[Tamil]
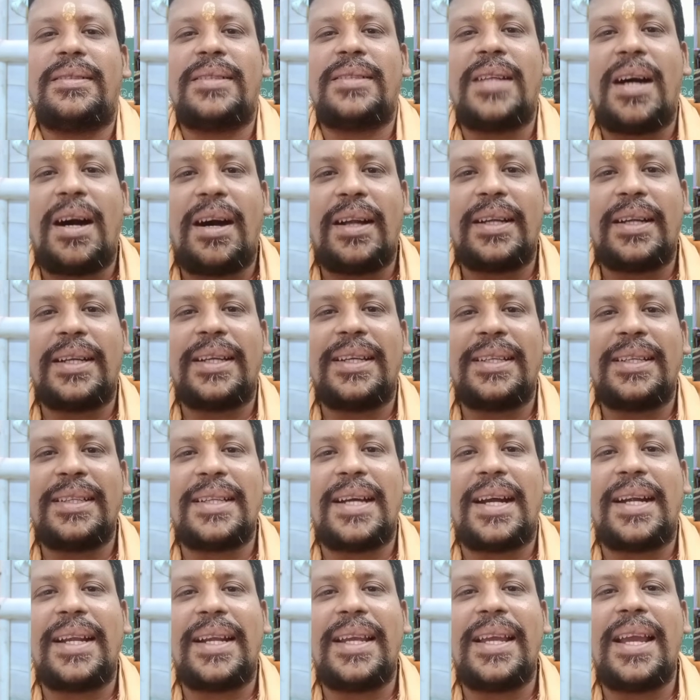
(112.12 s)
நான் இந்த
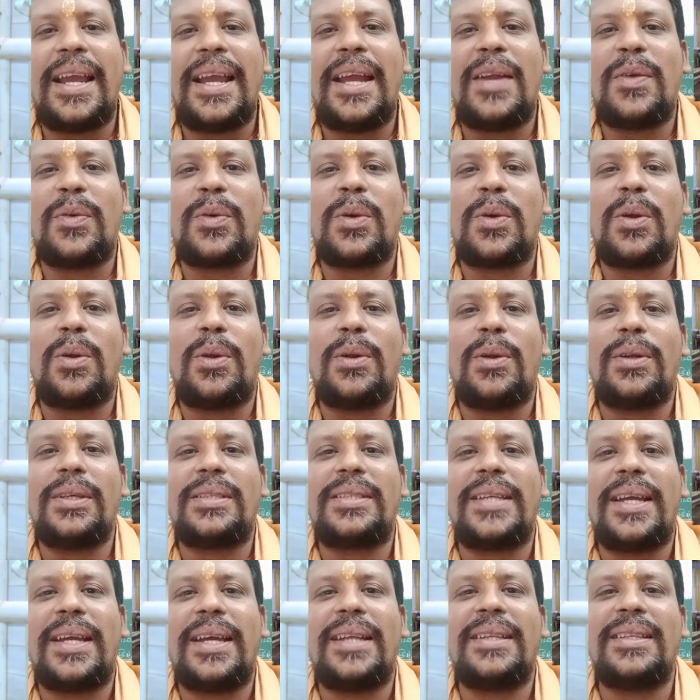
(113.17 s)
அடியேன் உங்களோடு
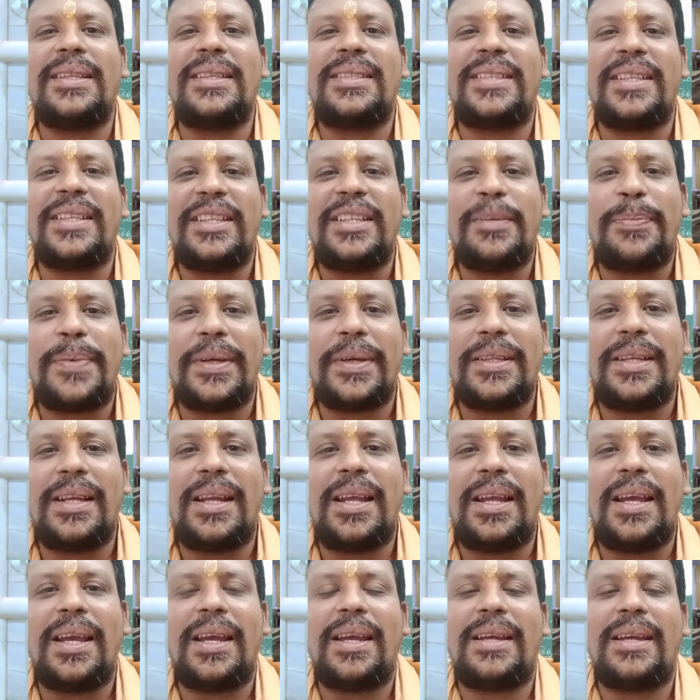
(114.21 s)
சேர்ந்து
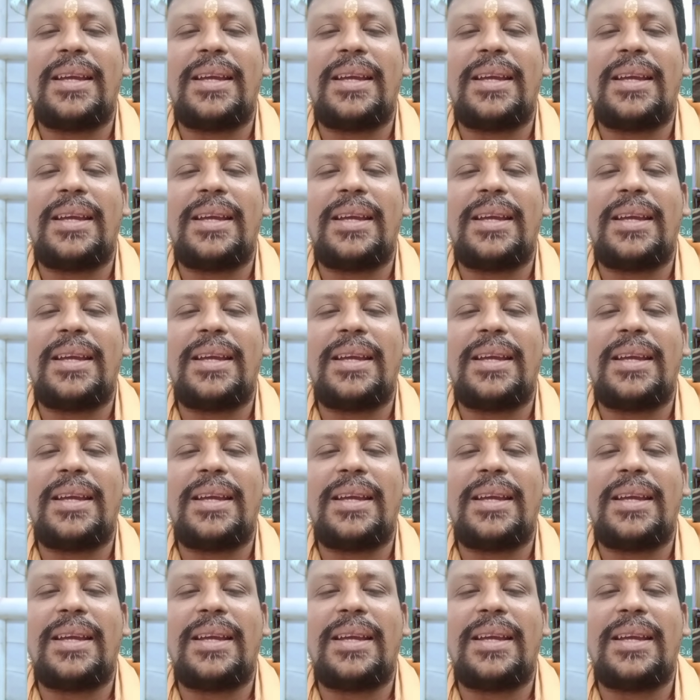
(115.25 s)
சிந்திப்பதிலே